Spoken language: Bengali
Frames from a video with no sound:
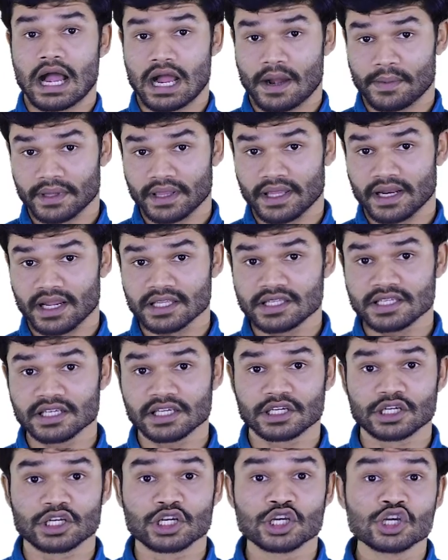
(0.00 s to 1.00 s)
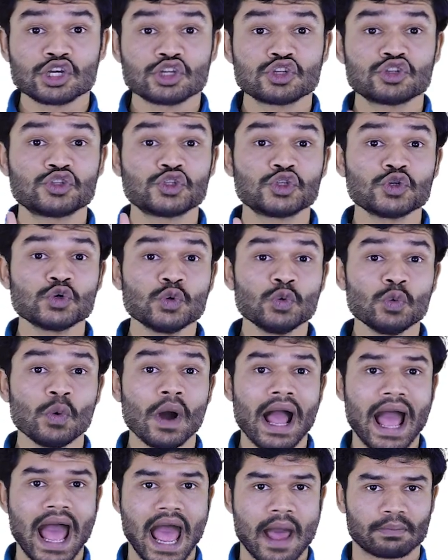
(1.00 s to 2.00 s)
আমাদের আছে টু
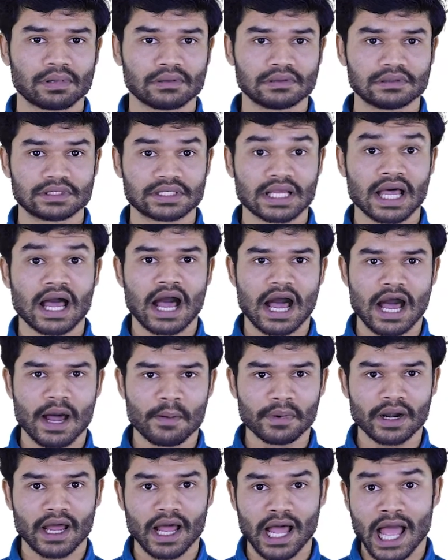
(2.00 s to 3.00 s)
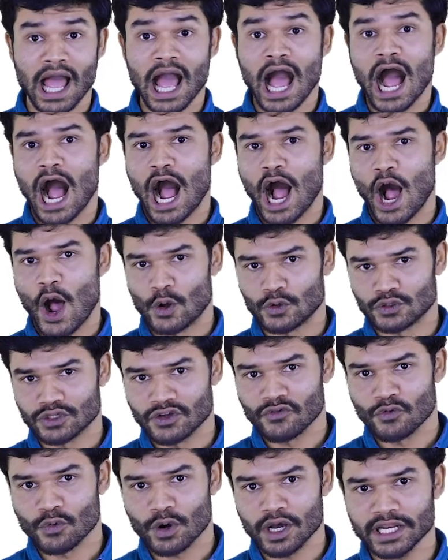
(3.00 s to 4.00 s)
অ্যাপলস আমরা হাউস
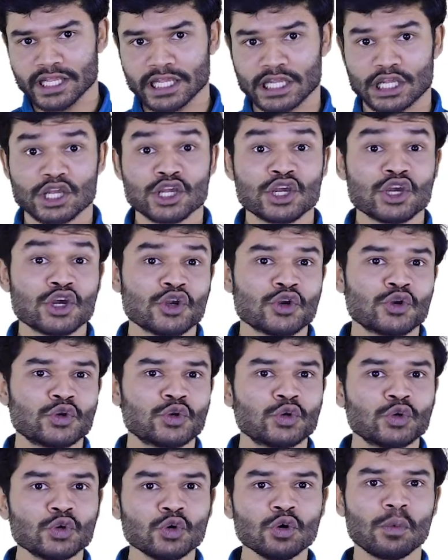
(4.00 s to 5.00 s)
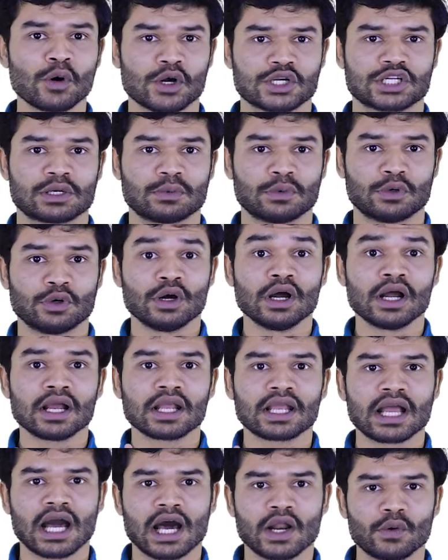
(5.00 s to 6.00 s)
অফ ওয়ানে টু বসাবো
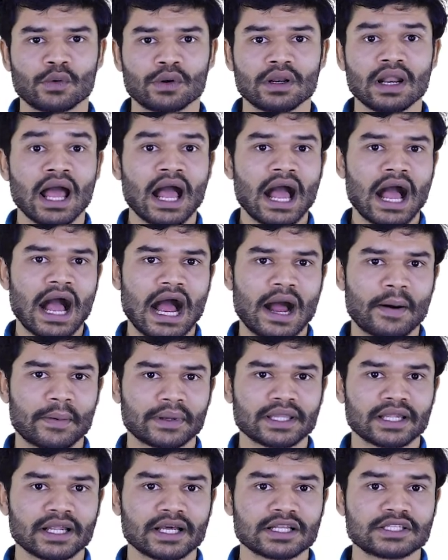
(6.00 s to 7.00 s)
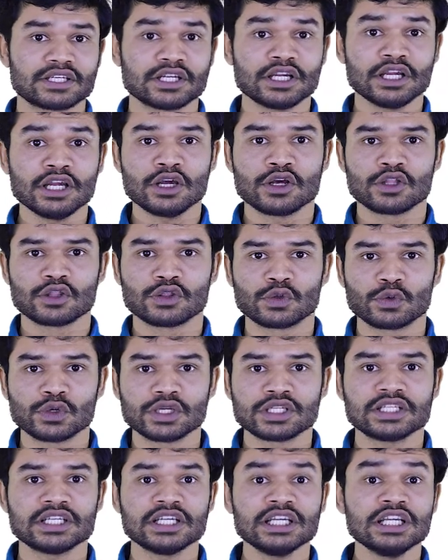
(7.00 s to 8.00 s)
কারণ আমাদের আছে
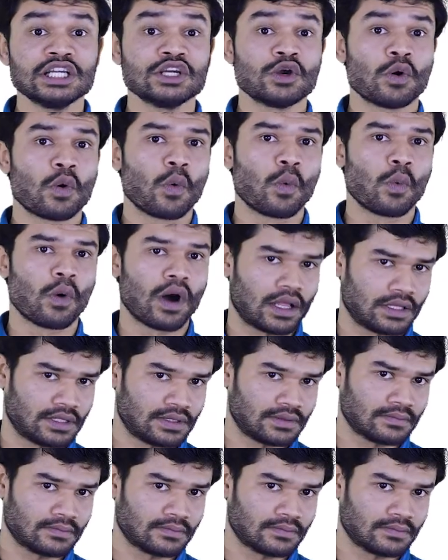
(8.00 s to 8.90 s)
দুইটি ওয়ান